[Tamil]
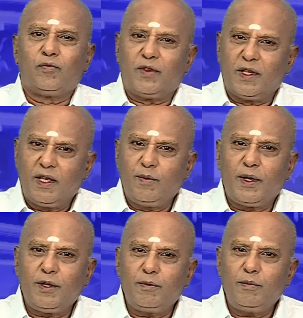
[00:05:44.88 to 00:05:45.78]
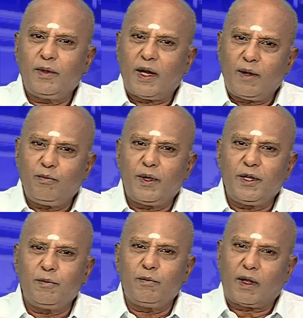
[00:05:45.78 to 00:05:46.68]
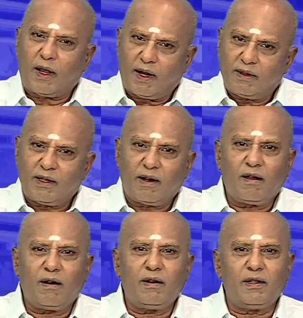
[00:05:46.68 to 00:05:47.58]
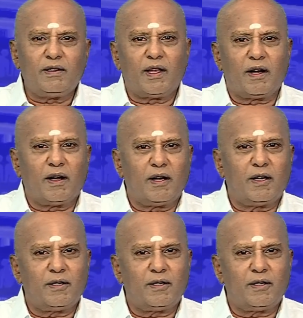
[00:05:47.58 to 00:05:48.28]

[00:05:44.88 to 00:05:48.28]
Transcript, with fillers: தீமையும் நன்மையும் கலந்த நாள் இந்த நாள்